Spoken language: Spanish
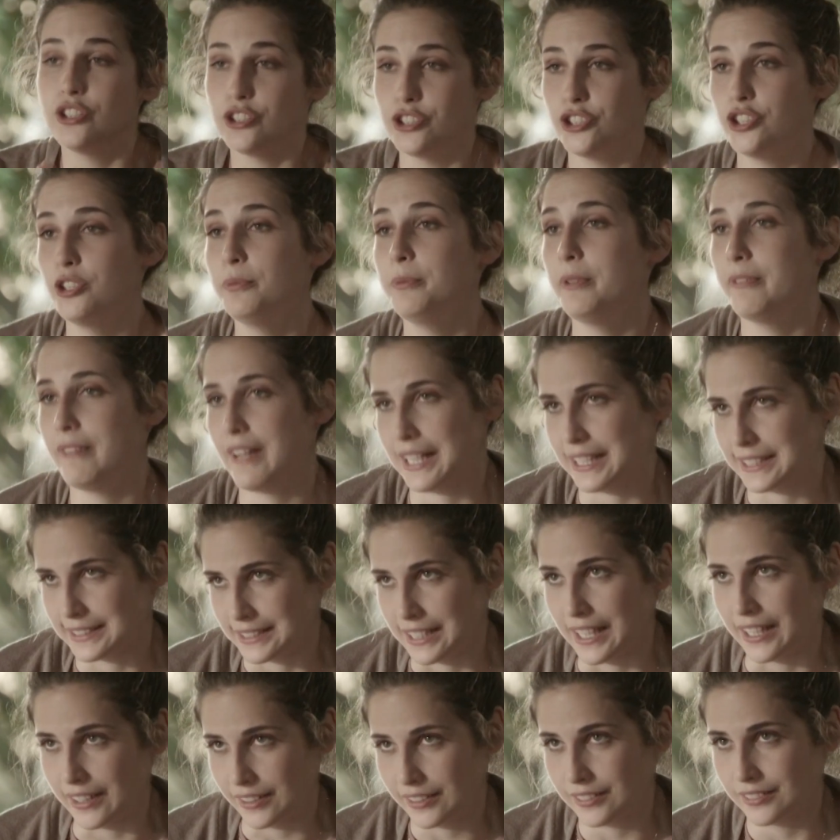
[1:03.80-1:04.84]
Yo me iba a
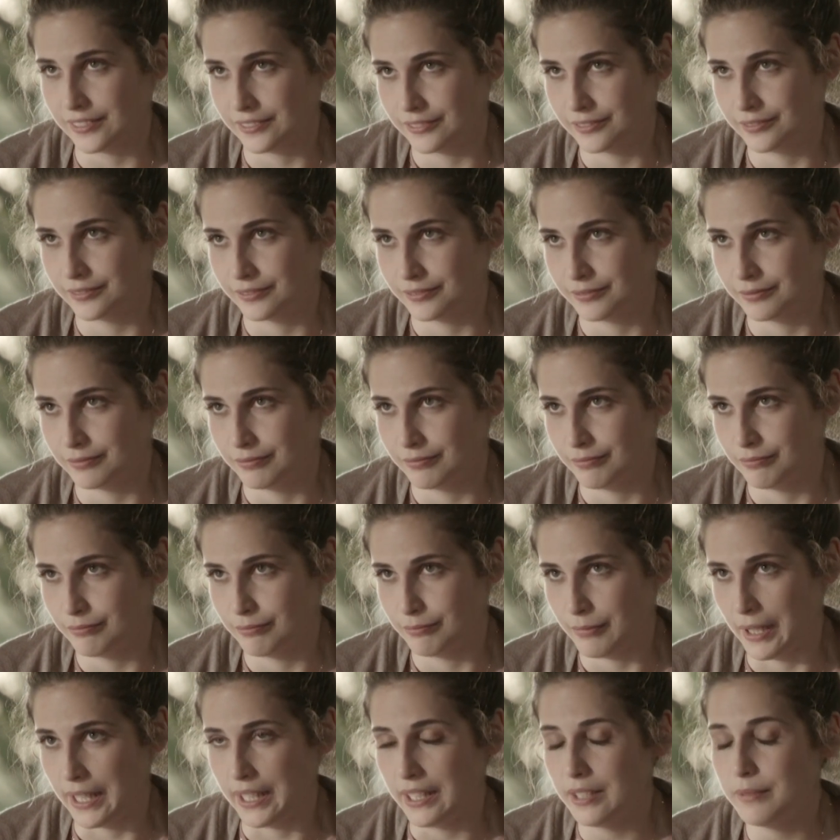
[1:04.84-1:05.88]
casar,
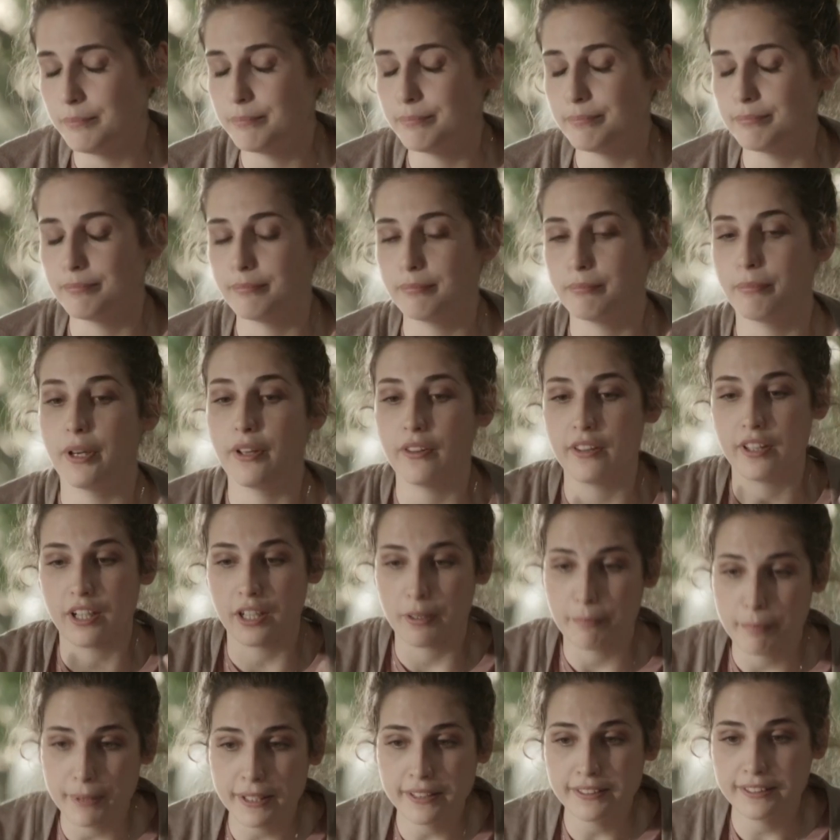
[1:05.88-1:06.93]
¿vale? Pero de
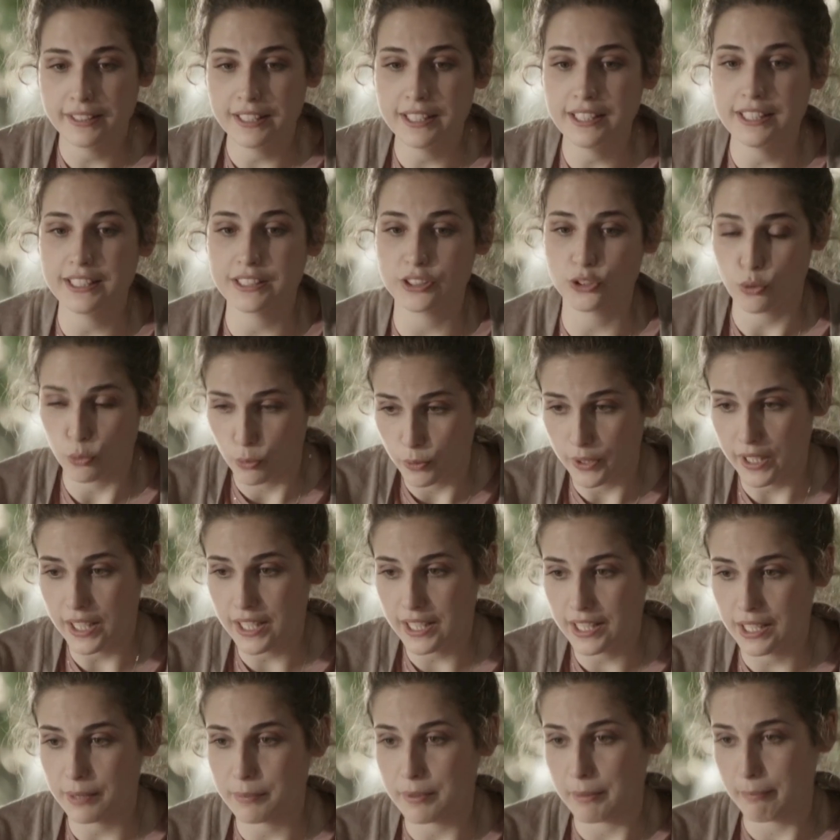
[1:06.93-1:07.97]
repente
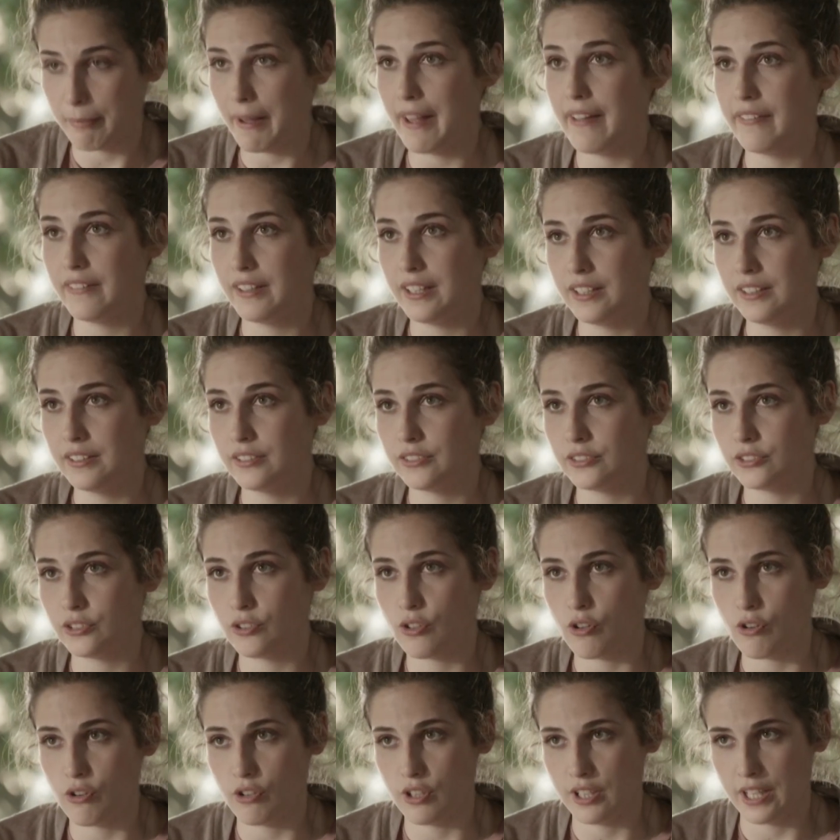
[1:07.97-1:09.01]
descubrí que mi padre
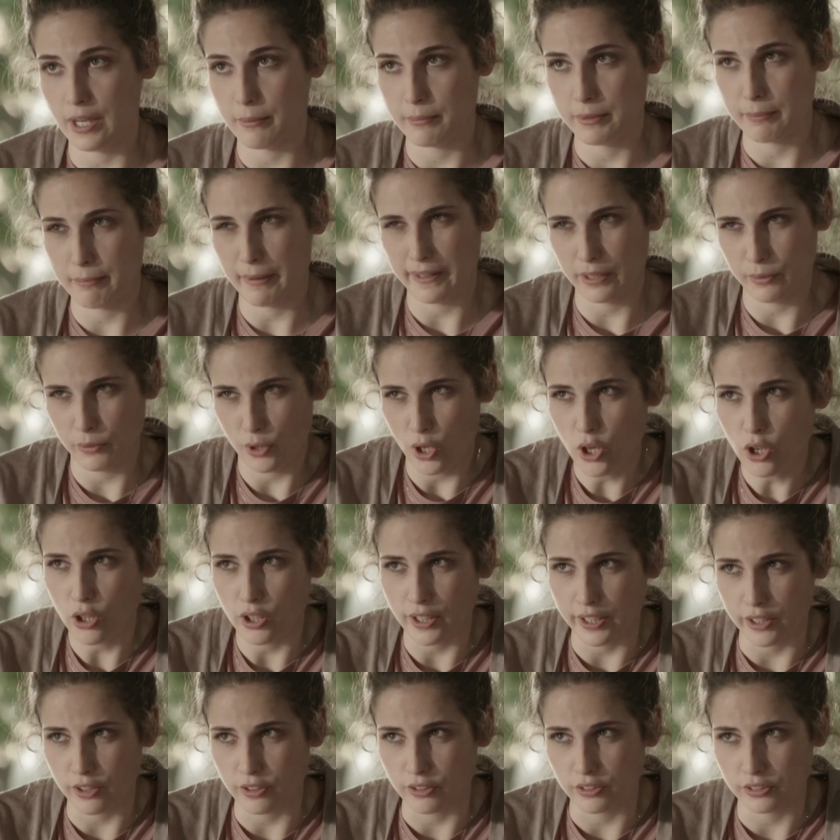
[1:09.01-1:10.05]
no era mi padre
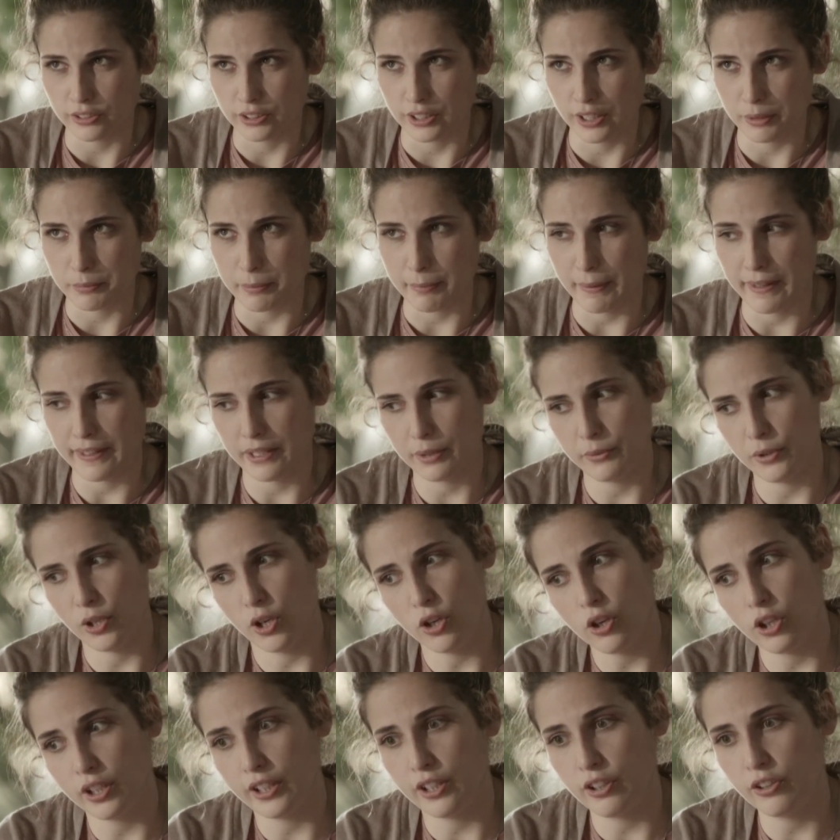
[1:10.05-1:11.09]
biológico, que mi padre
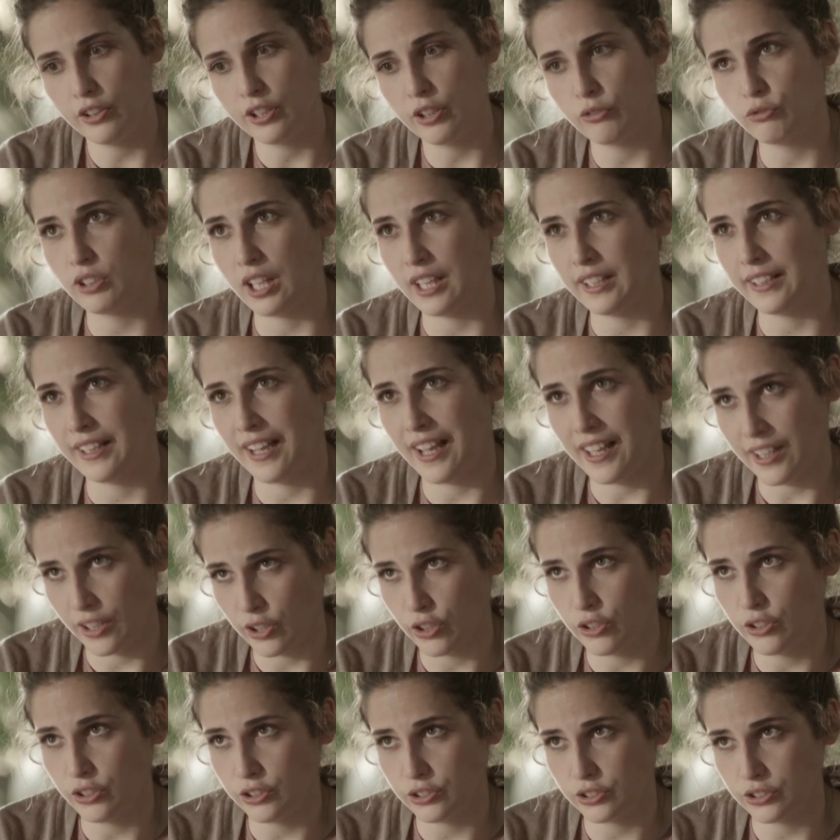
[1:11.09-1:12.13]
biológico era un tal
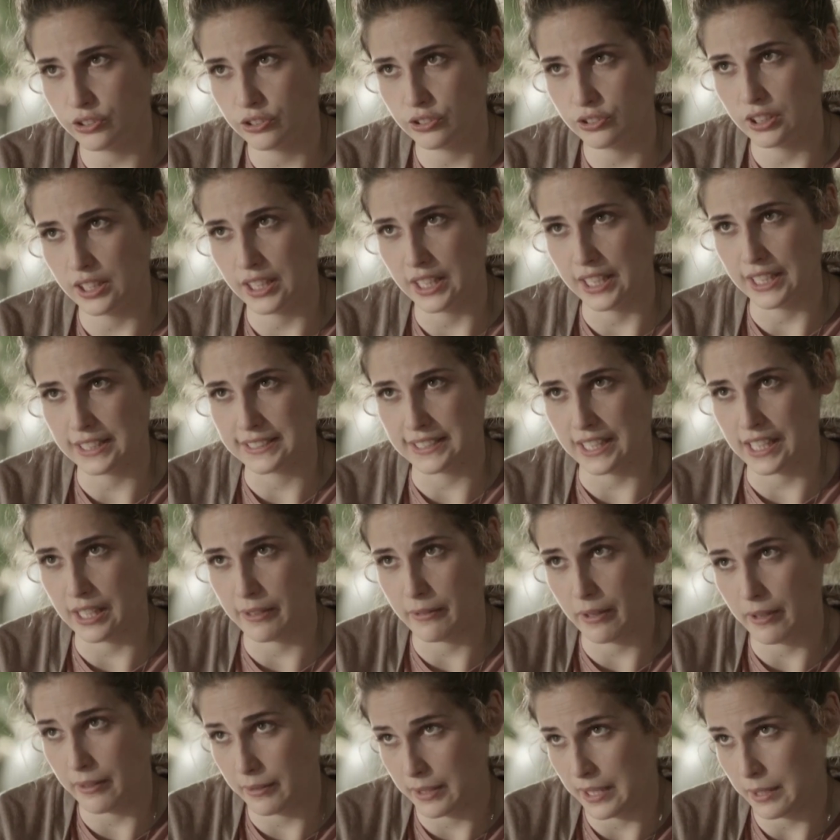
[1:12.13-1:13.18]
Carlos y que se
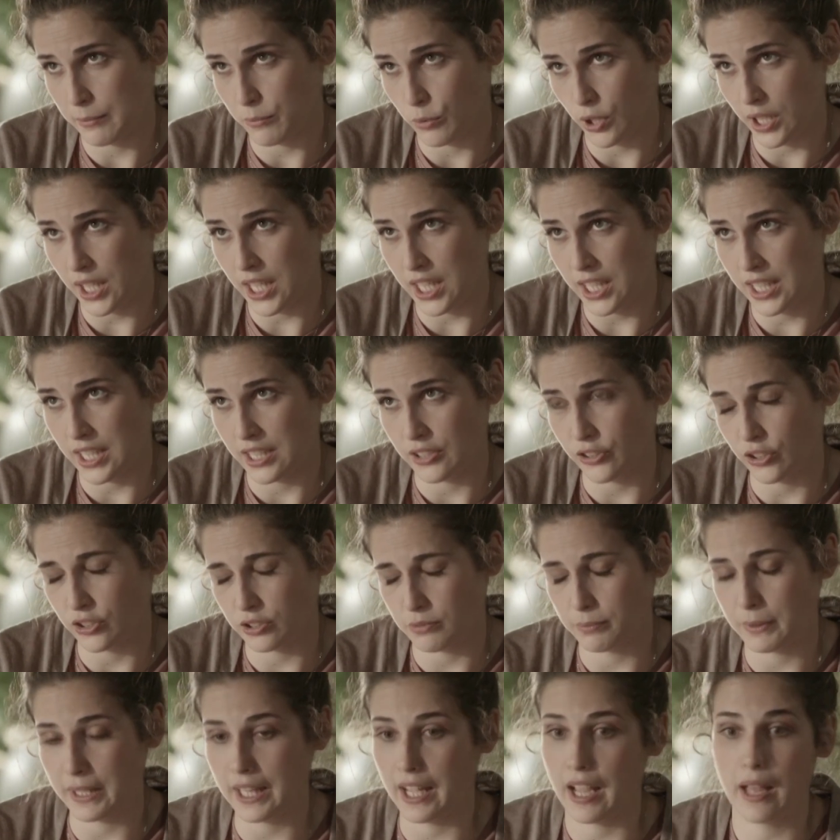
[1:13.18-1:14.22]
acababa de morir y
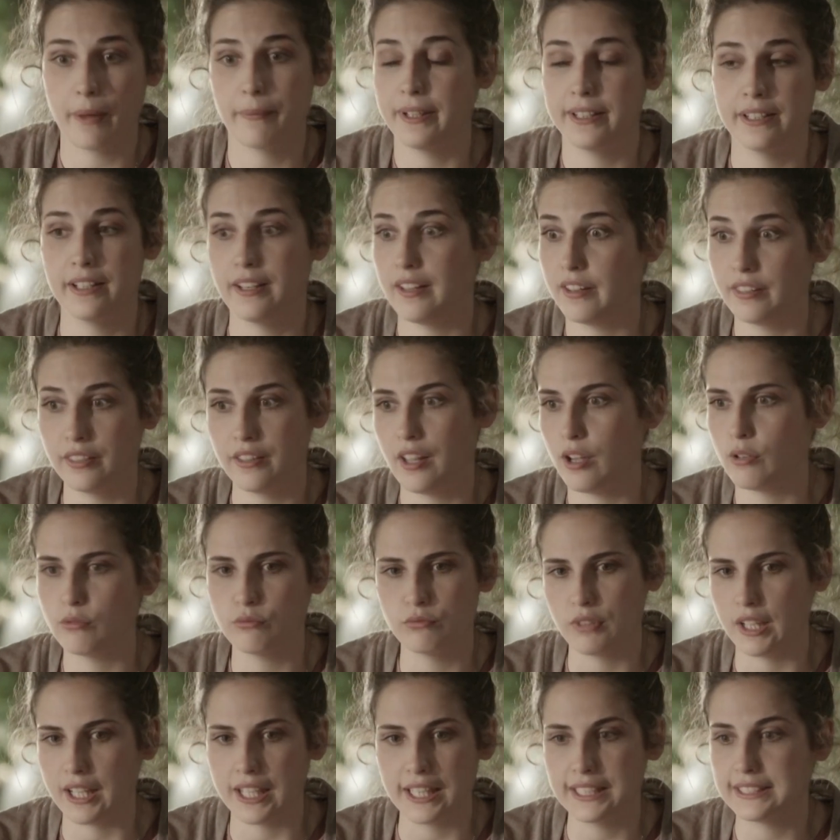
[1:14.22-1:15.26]
entonces me dejaba en herencia
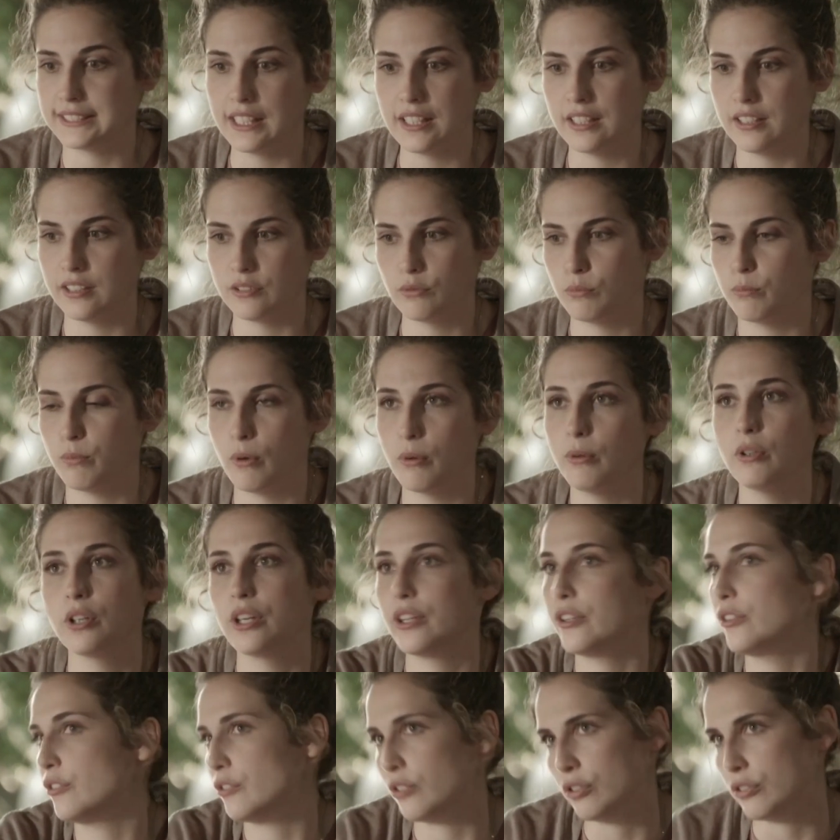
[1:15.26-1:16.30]
una casa en un pueblo
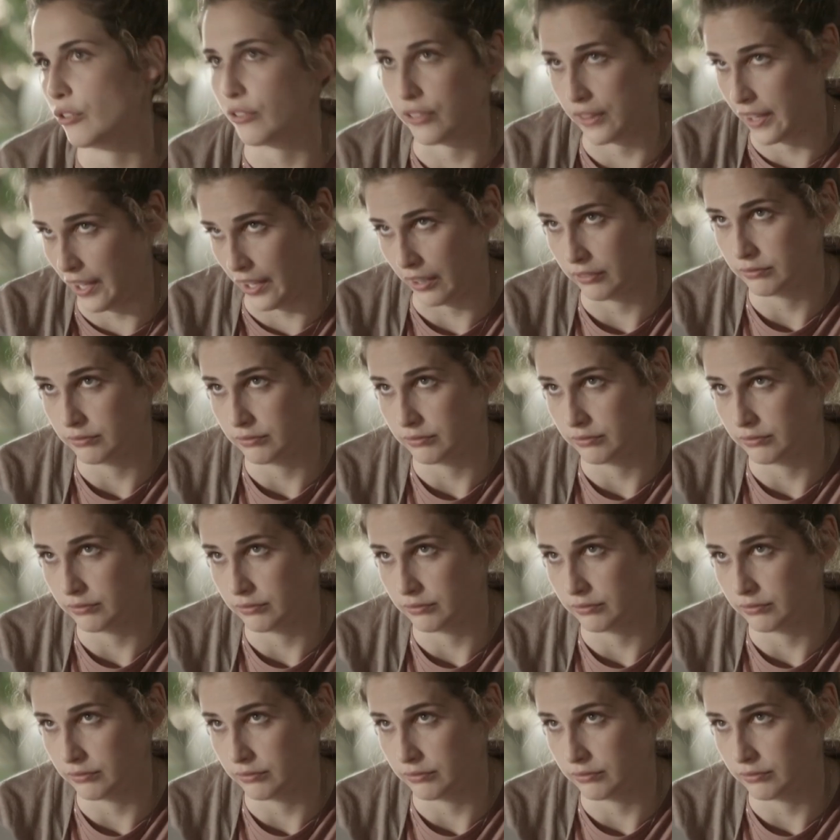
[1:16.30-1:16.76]
que yo no conocía.